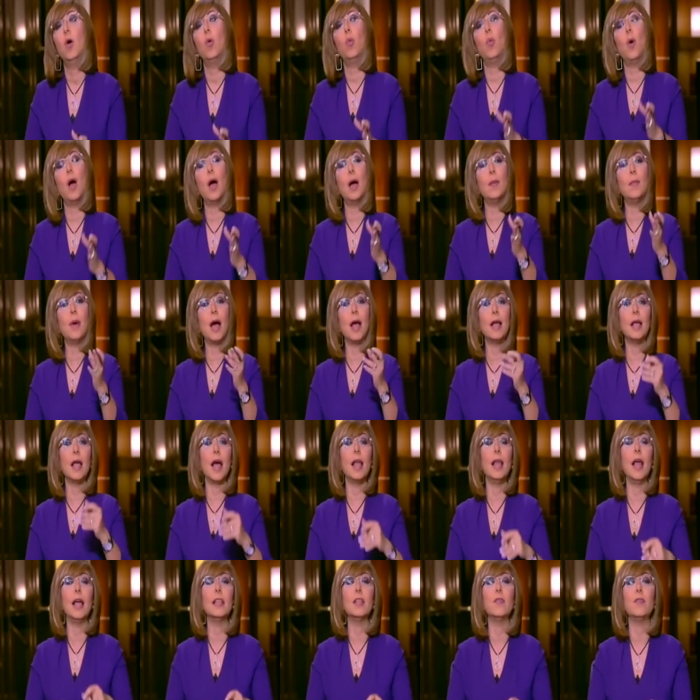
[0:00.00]
ومعي
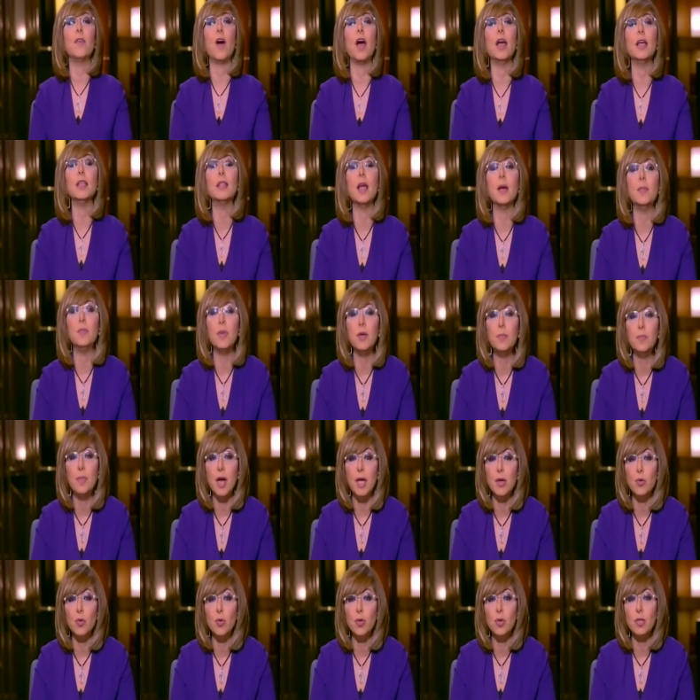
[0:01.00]
على الهاتف ايضا من
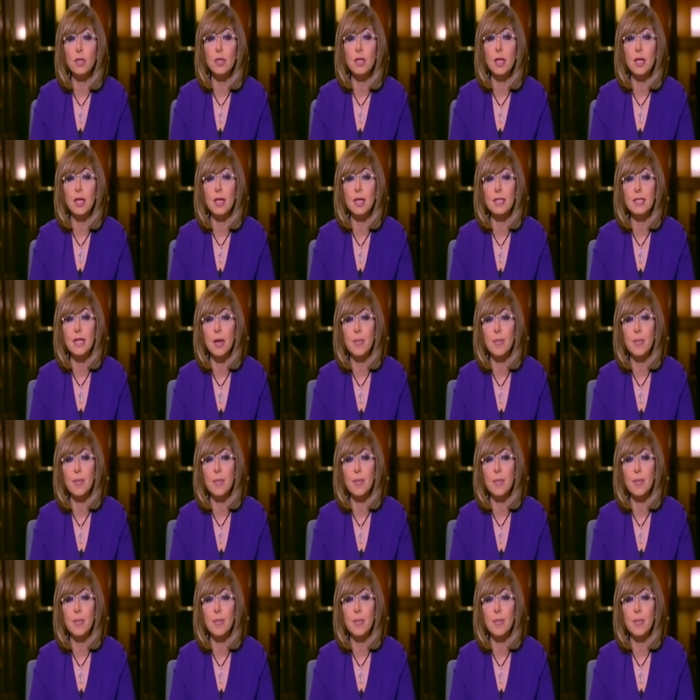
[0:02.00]
بيروت آه،